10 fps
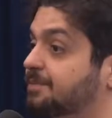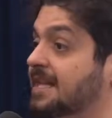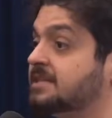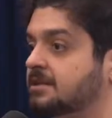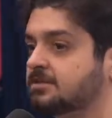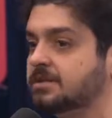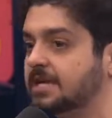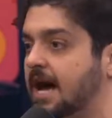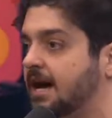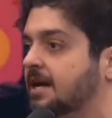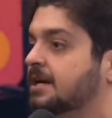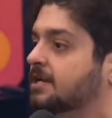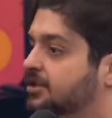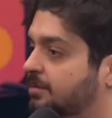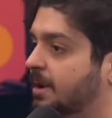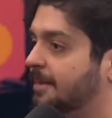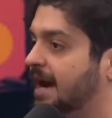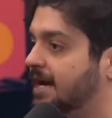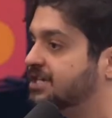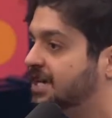desassociar de uma
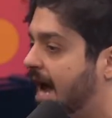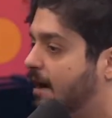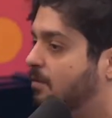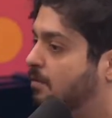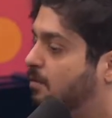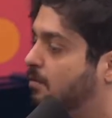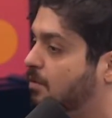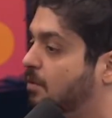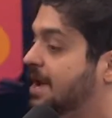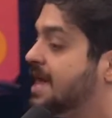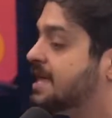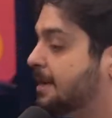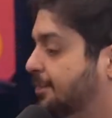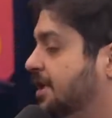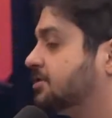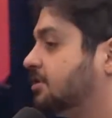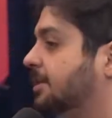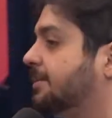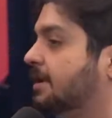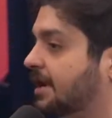marca já com, com, E é por isso que eu
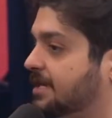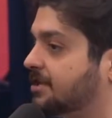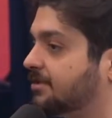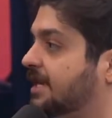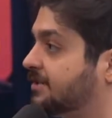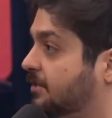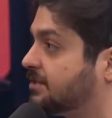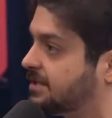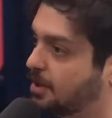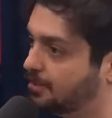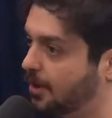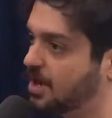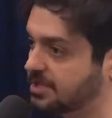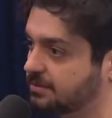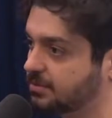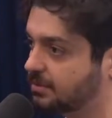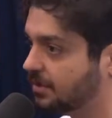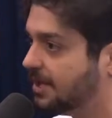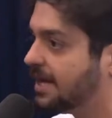também não acredito que eles vão ser o próximo.